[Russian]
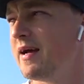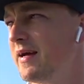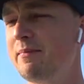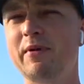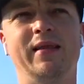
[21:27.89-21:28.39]

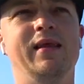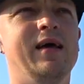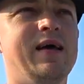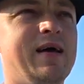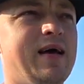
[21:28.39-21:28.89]
Ребят,
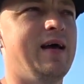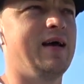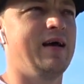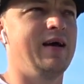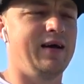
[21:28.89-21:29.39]

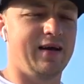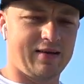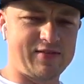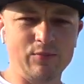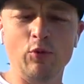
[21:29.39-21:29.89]

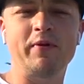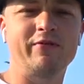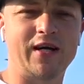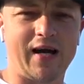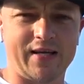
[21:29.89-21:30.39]
ко всему
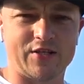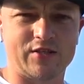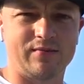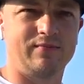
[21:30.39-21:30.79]
привыкаешь.